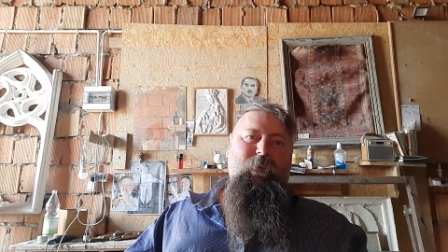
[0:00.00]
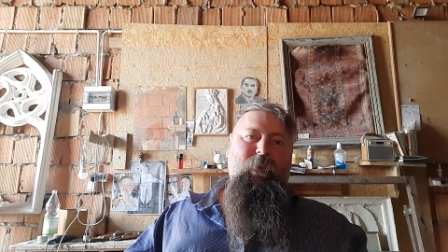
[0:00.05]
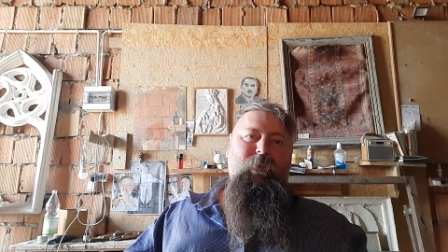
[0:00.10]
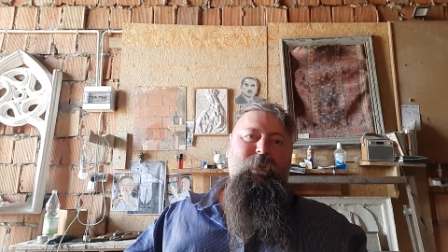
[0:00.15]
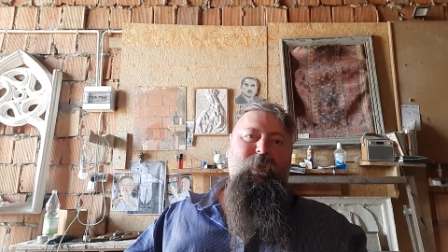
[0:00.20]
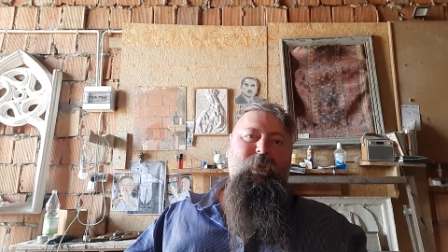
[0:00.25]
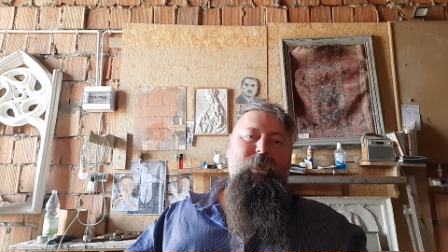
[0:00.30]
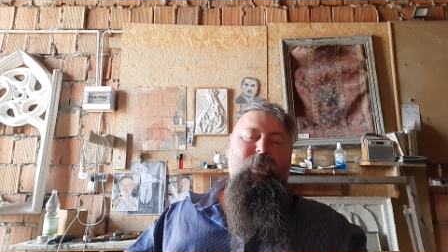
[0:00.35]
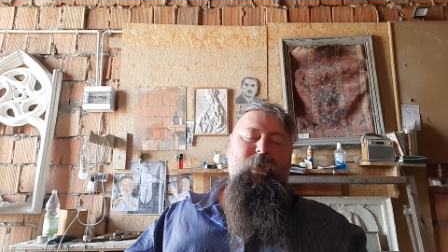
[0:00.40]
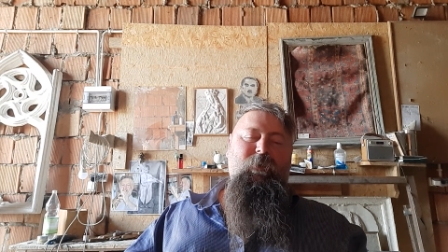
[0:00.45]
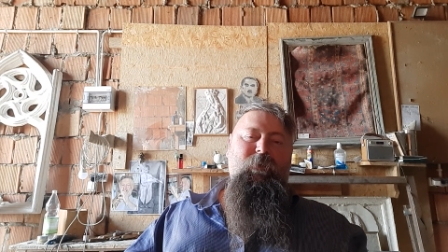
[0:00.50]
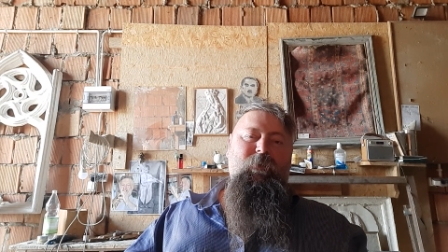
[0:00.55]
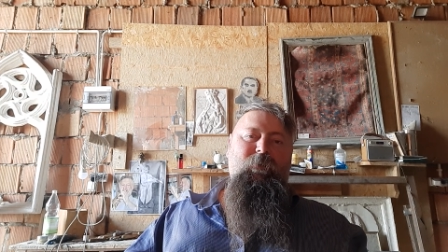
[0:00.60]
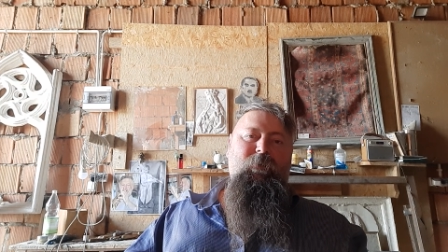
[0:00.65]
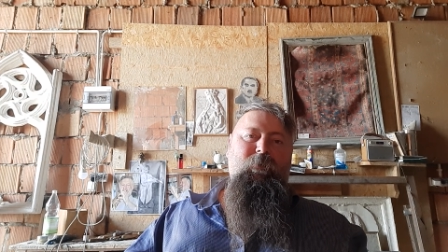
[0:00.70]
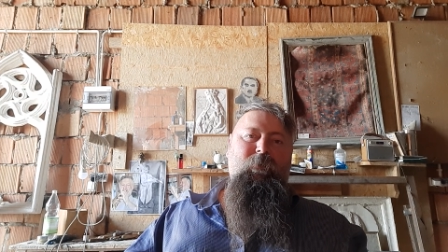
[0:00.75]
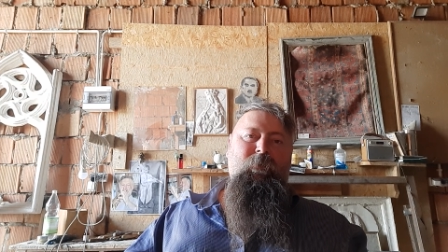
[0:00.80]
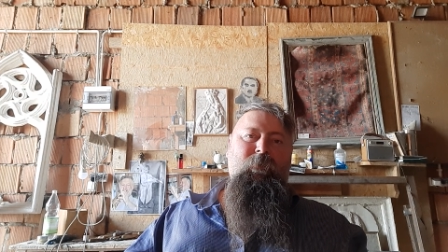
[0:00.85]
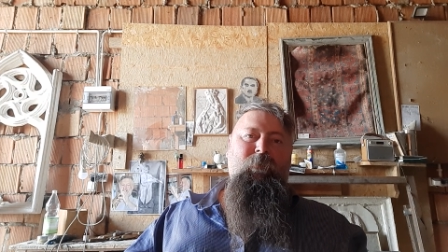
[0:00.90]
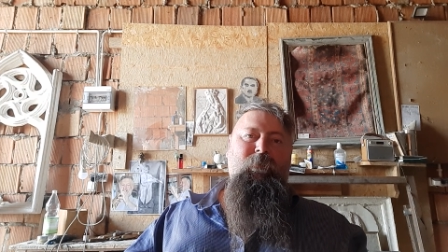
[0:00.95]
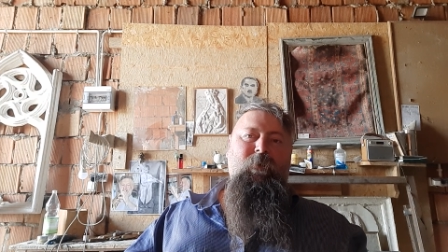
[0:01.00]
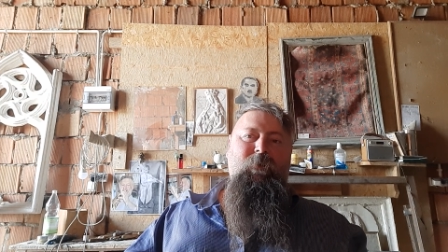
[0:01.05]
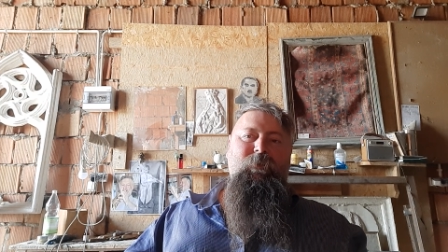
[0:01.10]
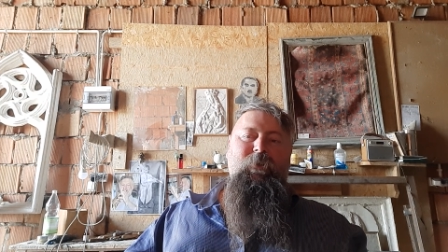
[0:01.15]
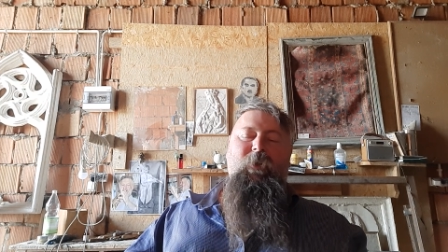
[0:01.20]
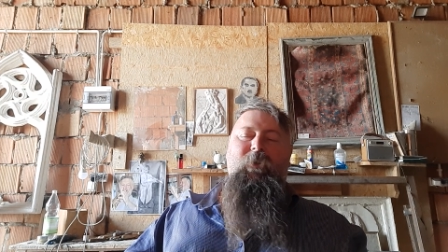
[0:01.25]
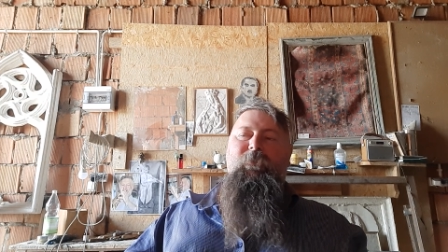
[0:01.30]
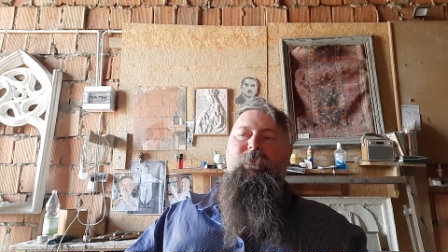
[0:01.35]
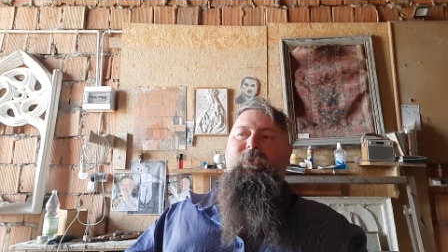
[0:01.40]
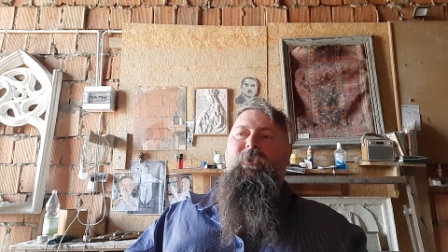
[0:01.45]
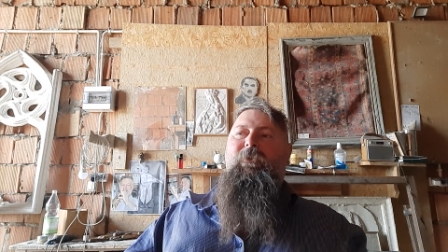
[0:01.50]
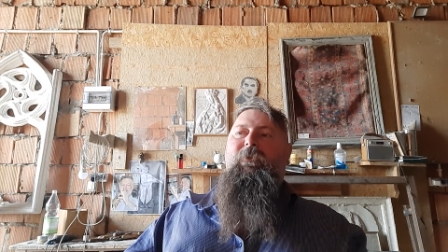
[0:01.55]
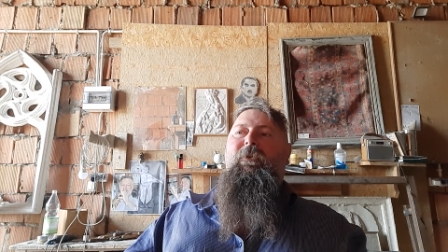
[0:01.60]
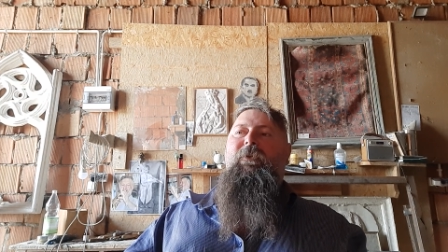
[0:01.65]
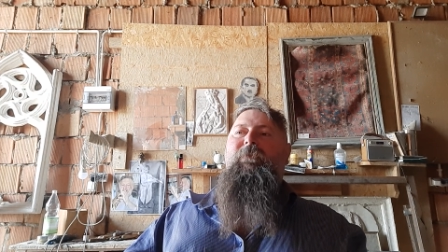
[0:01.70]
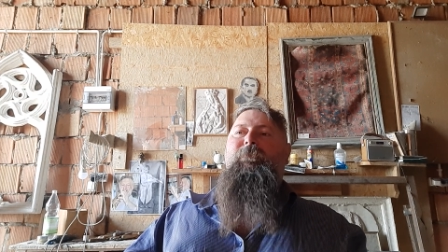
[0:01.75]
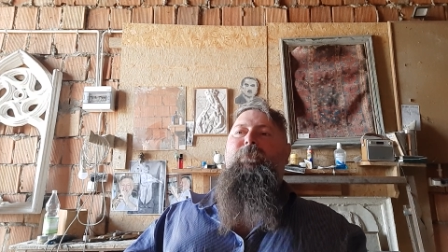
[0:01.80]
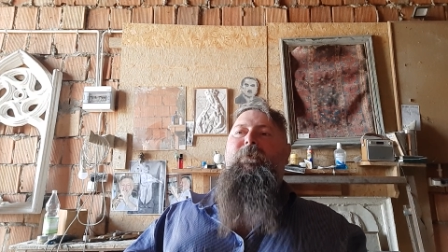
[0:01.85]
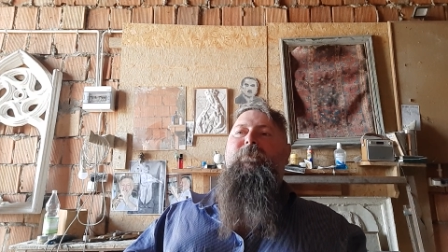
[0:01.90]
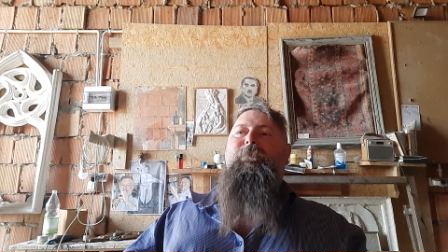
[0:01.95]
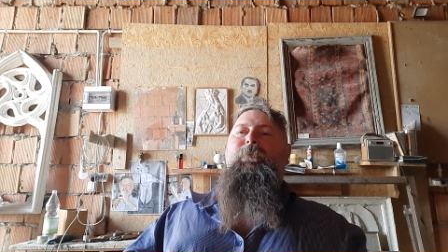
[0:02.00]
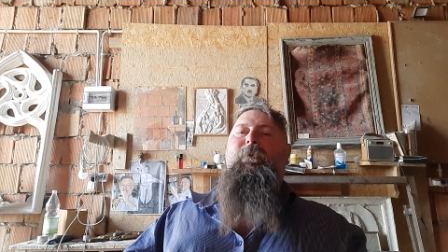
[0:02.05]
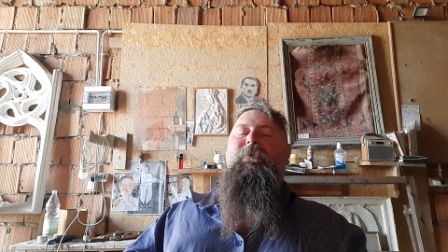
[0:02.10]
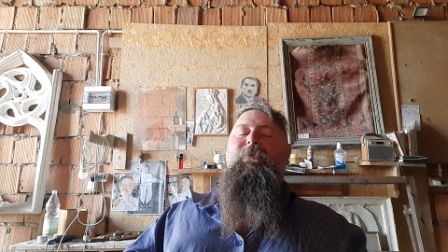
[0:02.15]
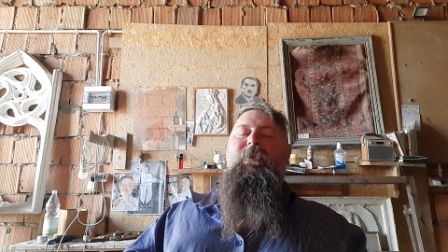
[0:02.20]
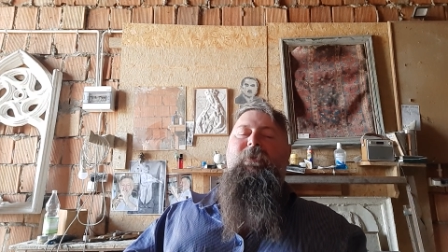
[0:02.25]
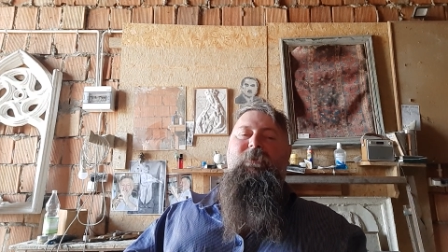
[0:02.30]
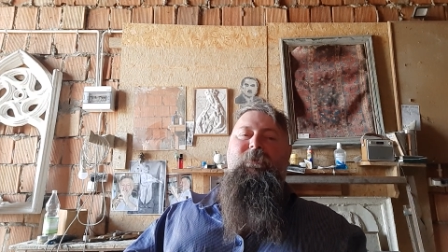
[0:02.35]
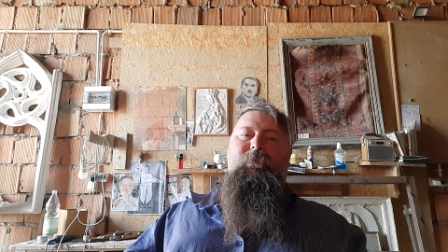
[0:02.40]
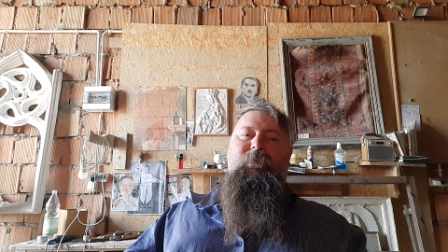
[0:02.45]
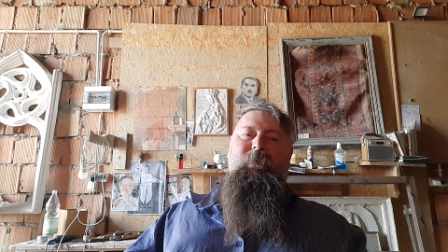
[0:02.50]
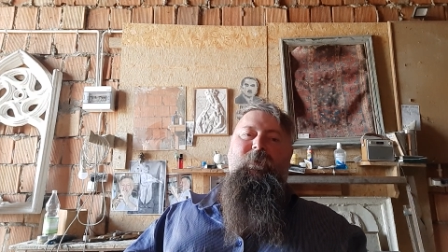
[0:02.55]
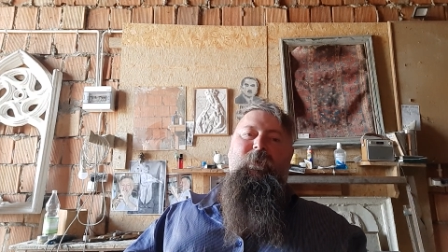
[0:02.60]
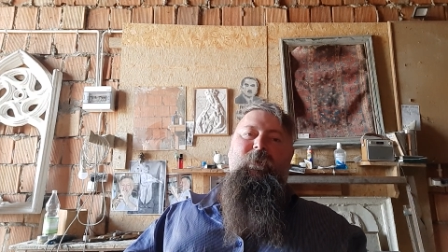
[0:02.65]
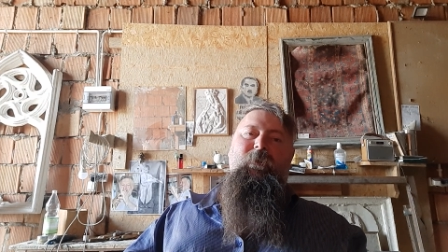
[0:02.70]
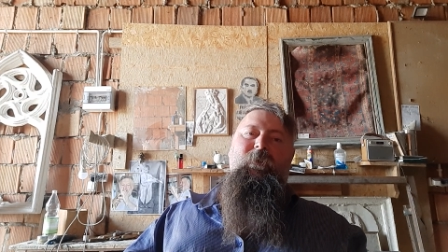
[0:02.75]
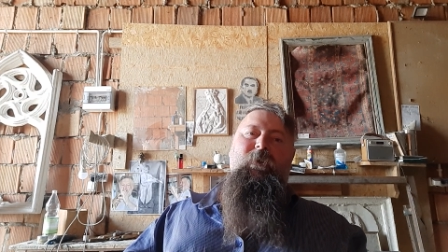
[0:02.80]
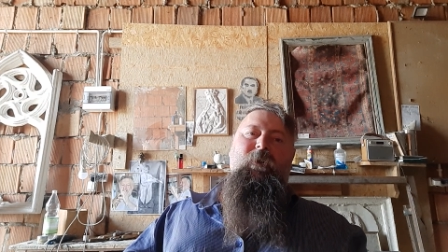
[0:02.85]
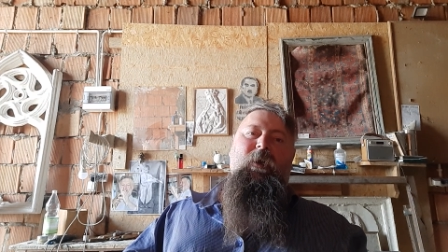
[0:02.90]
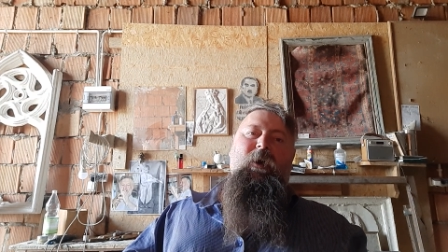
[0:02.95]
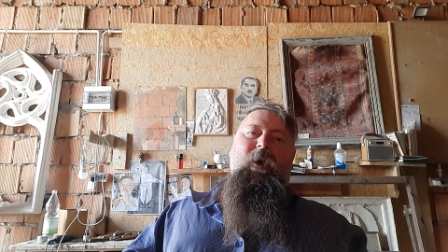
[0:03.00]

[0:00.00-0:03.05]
Oni to uważają, że to jest bezpieczeństwo,